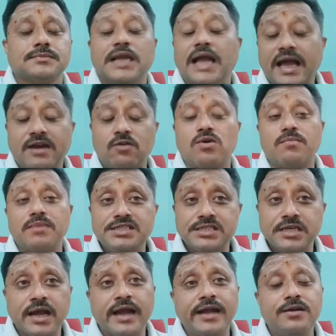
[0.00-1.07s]
ఆయన ఒక మంచి
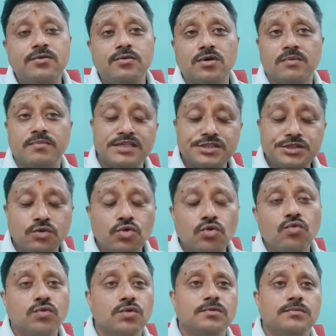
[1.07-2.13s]
గైడు ఒక మంచి
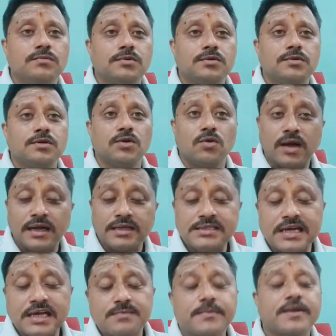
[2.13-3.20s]
గురువు ఒక
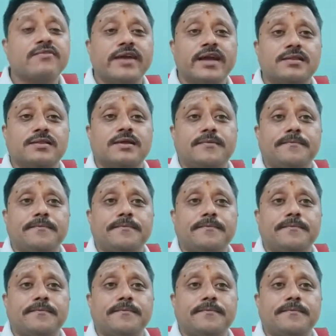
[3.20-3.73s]
ఆధ్యాత్మిక వ్యక్త